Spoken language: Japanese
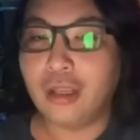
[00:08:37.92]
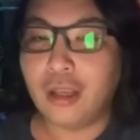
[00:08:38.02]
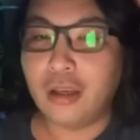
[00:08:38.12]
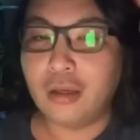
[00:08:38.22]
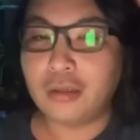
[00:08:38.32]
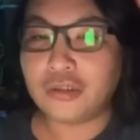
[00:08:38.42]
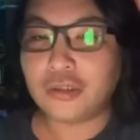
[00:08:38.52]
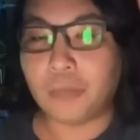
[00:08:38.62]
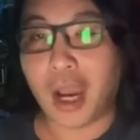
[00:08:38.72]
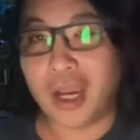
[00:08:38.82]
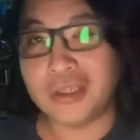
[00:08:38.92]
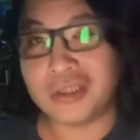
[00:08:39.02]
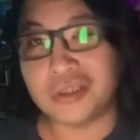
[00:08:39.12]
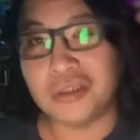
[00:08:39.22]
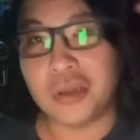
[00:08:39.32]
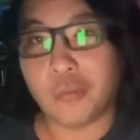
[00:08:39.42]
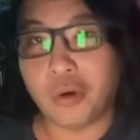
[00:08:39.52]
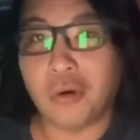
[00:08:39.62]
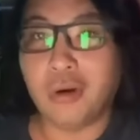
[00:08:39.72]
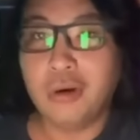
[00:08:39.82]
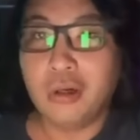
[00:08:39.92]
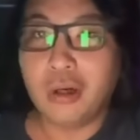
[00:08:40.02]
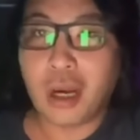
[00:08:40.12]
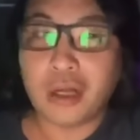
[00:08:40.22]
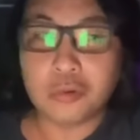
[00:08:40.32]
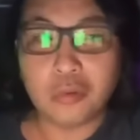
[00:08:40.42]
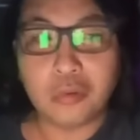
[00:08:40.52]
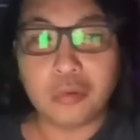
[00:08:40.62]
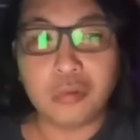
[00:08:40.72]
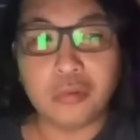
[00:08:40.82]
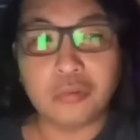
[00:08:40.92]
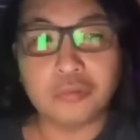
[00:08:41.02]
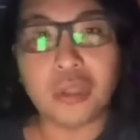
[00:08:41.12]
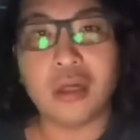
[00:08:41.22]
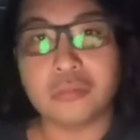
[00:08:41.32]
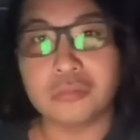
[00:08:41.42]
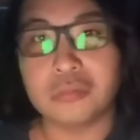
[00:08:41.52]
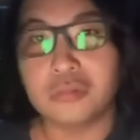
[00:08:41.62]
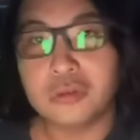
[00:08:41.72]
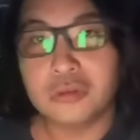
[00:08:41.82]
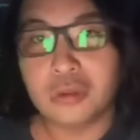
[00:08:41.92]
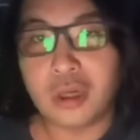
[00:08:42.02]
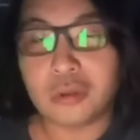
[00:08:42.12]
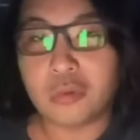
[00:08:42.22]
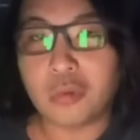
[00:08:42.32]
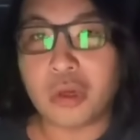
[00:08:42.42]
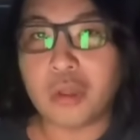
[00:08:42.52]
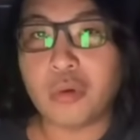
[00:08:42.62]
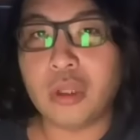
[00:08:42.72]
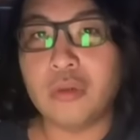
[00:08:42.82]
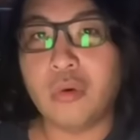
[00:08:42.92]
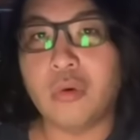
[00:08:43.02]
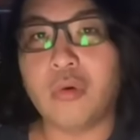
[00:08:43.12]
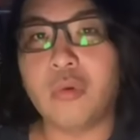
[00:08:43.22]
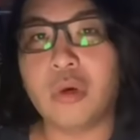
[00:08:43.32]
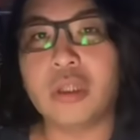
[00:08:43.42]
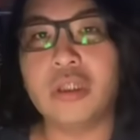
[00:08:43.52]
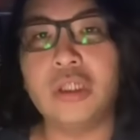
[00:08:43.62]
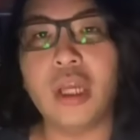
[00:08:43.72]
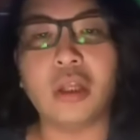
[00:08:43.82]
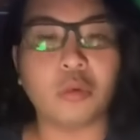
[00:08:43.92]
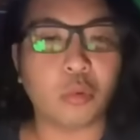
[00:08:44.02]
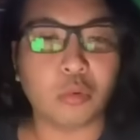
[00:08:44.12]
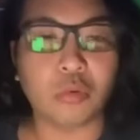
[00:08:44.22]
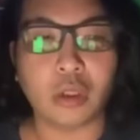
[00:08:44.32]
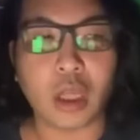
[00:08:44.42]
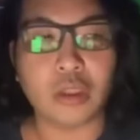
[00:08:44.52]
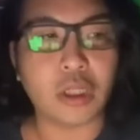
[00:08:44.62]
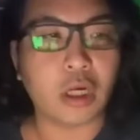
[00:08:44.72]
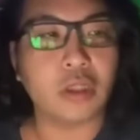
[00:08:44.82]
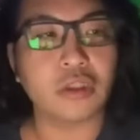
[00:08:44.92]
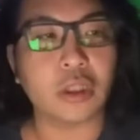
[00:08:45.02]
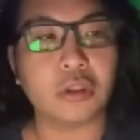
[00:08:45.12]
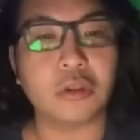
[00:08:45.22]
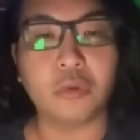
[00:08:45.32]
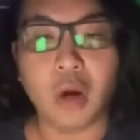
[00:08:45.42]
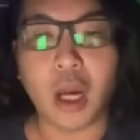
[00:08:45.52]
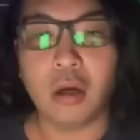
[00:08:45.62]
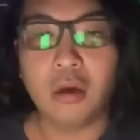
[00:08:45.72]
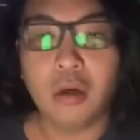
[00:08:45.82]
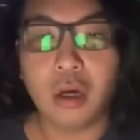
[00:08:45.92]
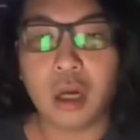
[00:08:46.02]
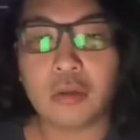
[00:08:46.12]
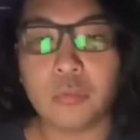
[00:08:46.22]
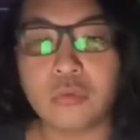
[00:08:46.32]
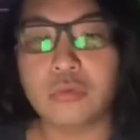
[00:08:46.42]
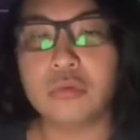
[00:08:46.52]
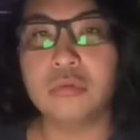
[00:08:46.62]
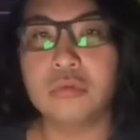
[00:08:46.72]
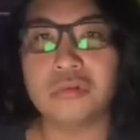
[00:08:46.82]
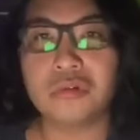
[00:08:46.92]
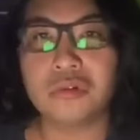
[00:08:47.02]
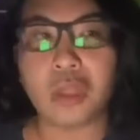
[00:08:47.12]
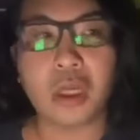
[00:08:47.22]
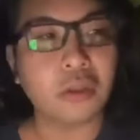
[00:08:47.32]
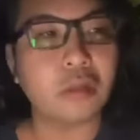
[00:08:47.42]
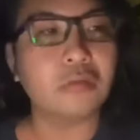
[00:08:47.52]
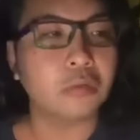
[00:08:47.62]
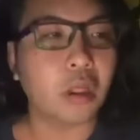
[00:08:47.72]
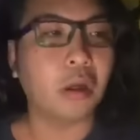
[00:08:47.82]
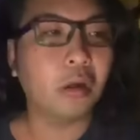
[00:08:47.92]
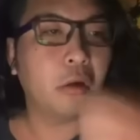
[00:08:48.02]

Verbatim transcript: で、しかも配信でも、あのー、普段、あの、これこれの俺嫌なところとかなんじゃかんじゃっていうのは、あの、僕伝えてるんで、